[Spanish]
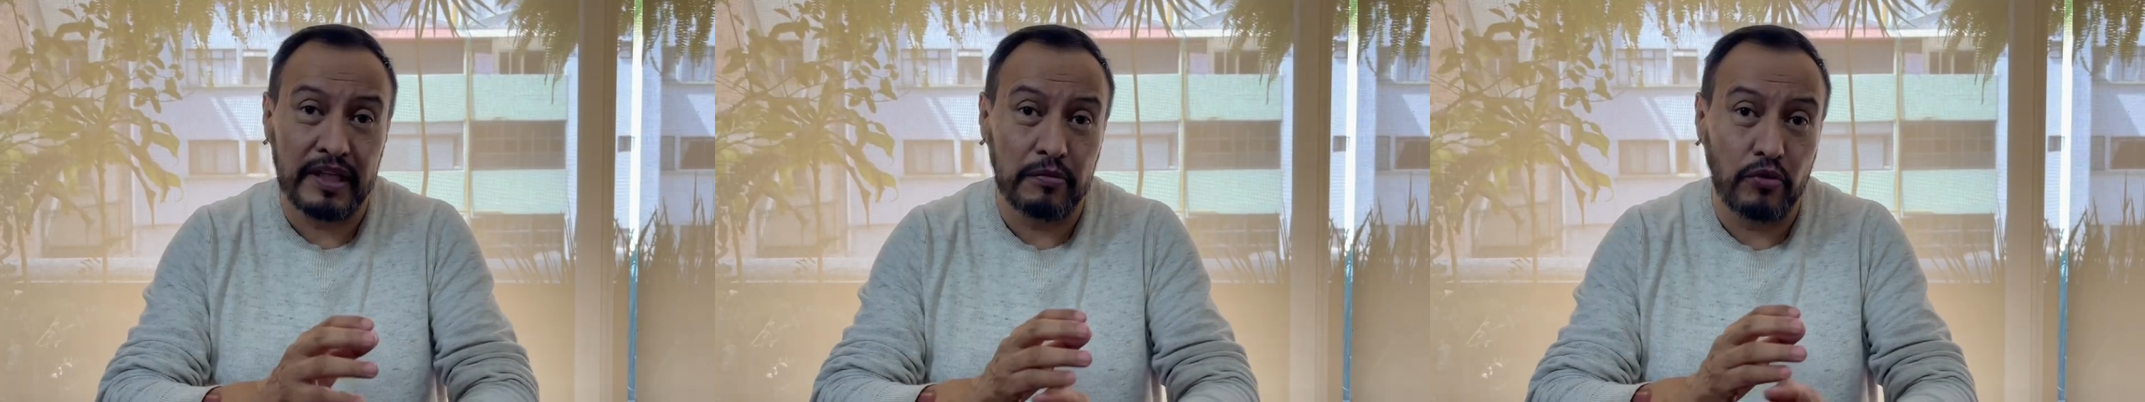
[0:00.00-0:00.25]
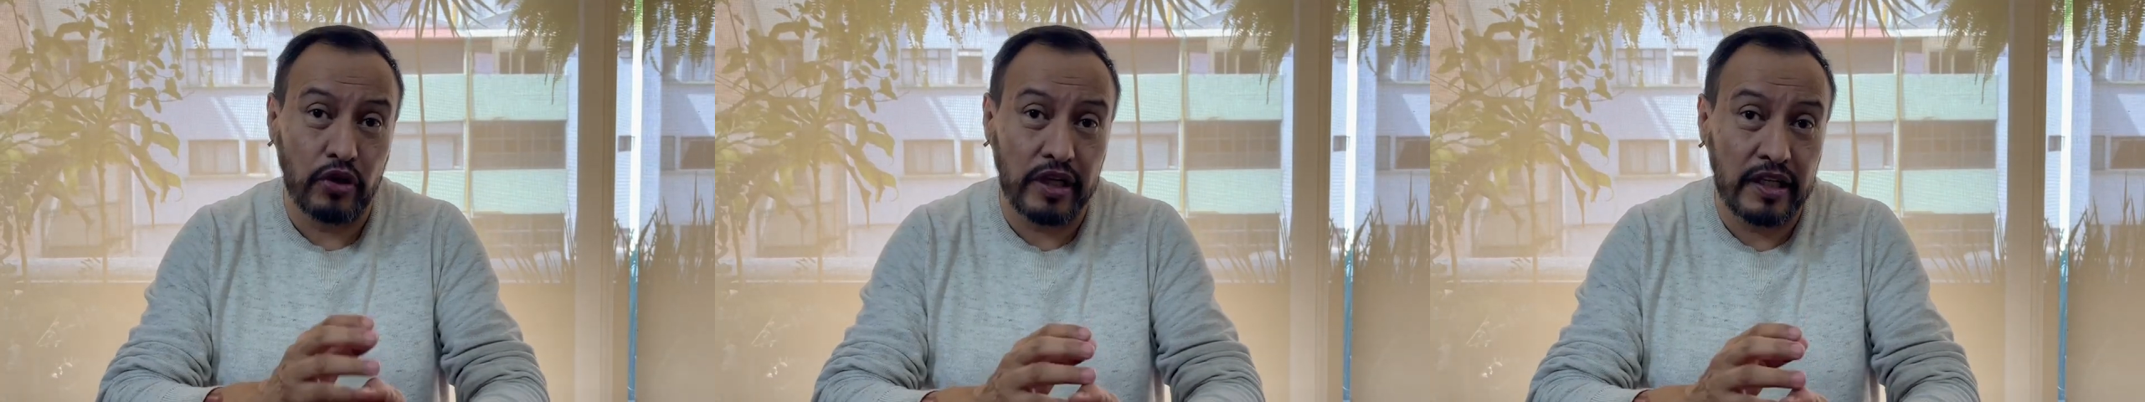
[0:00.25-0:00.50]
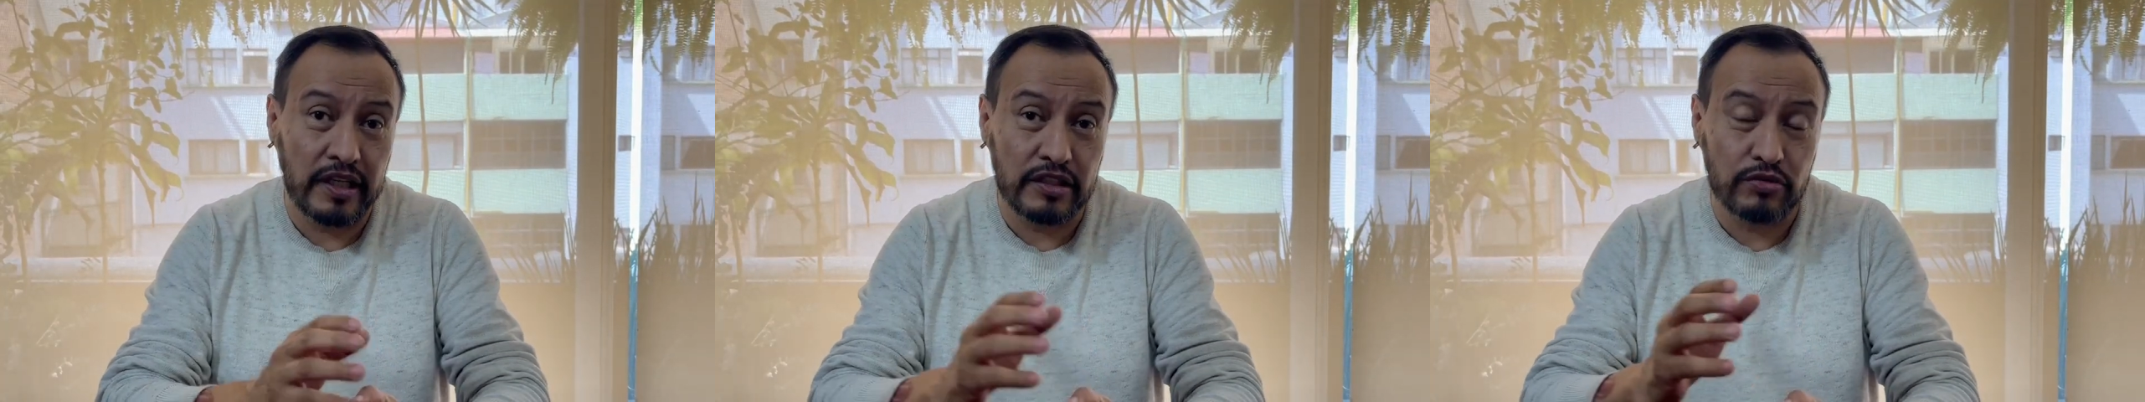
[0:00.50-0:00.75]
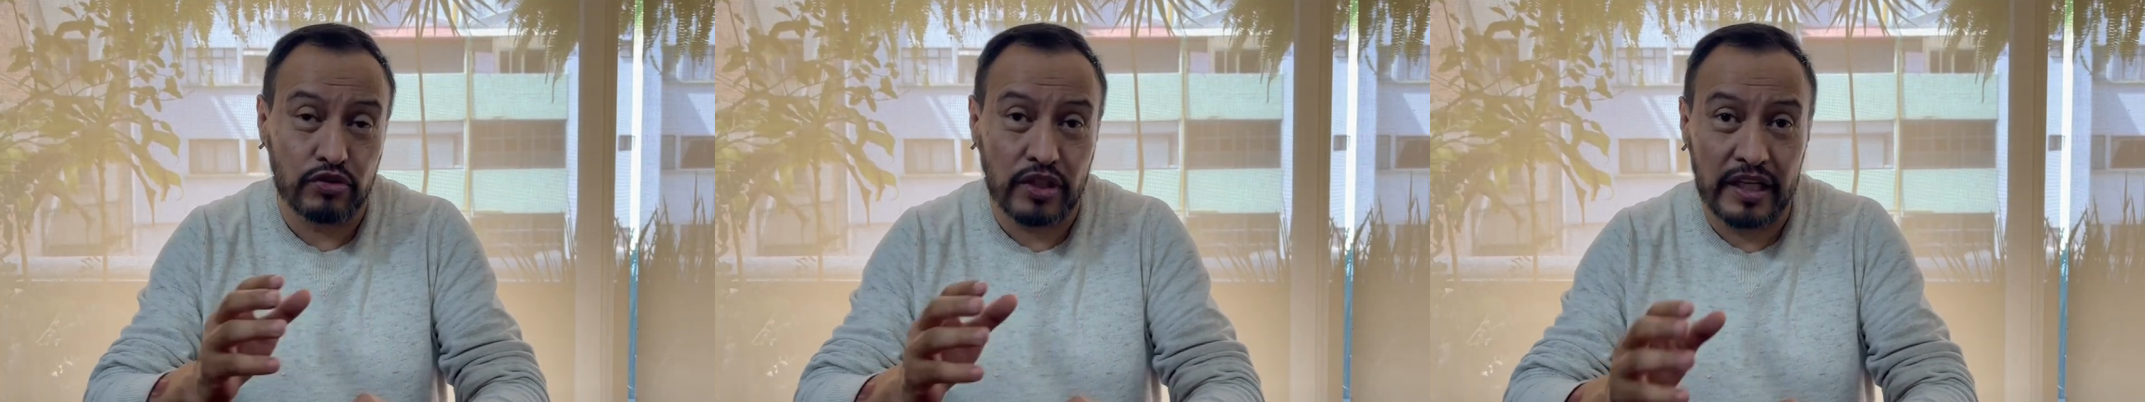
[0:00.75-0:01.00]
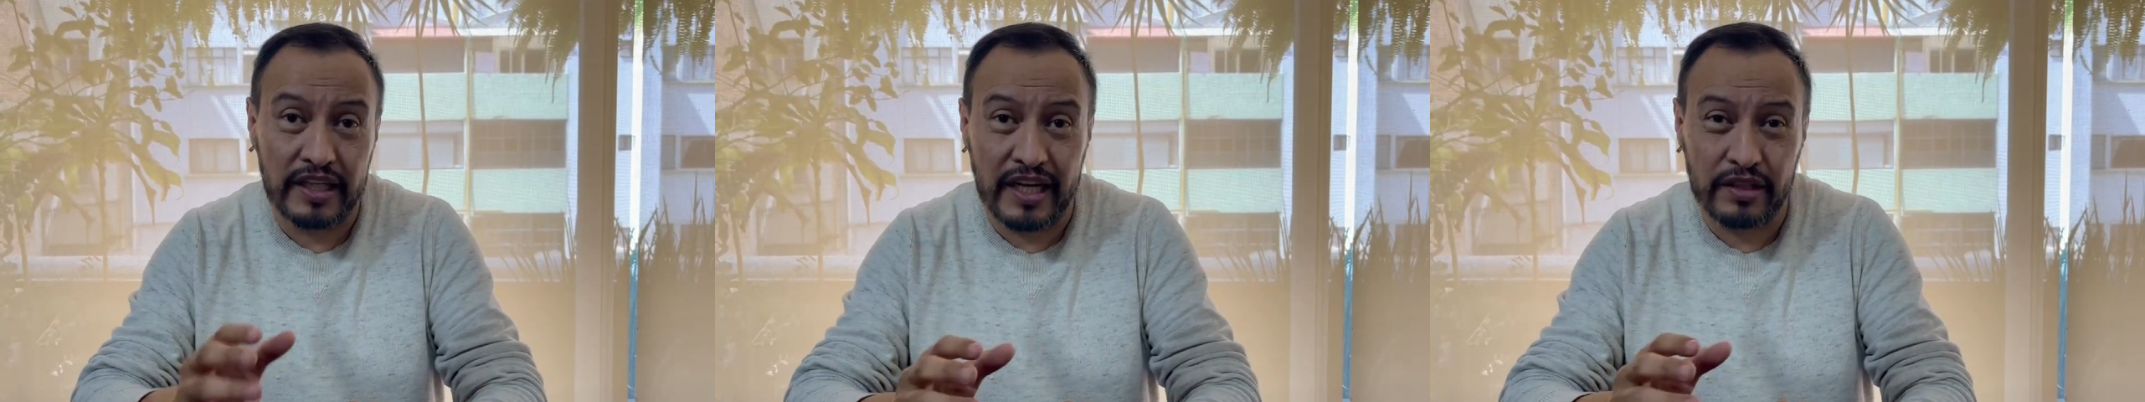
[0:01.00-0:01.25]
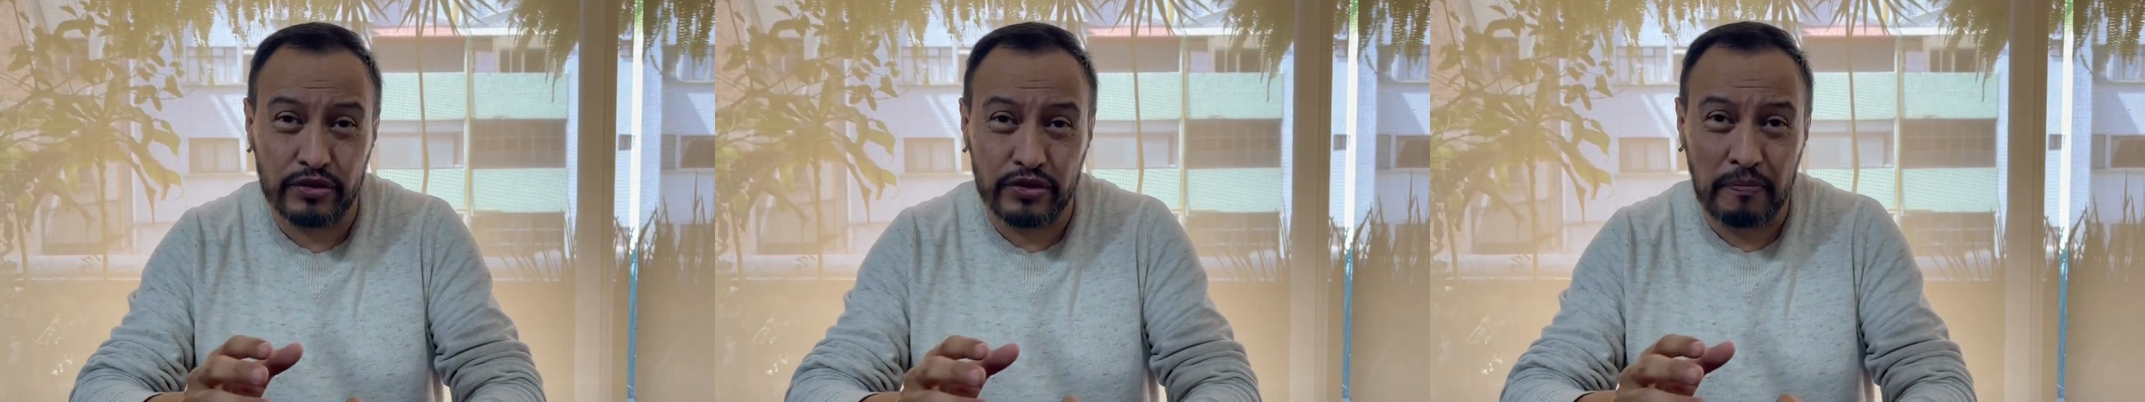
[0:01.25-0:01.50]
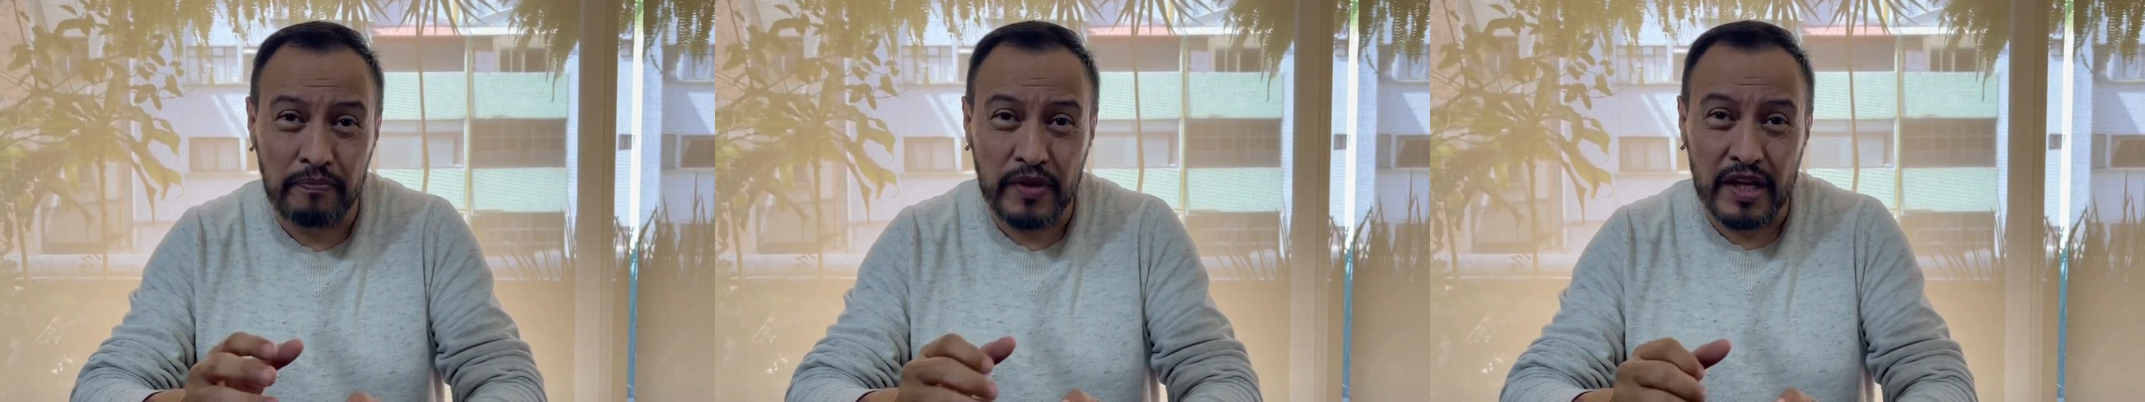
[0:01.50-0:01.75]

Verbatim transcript: de Morena y sus aliados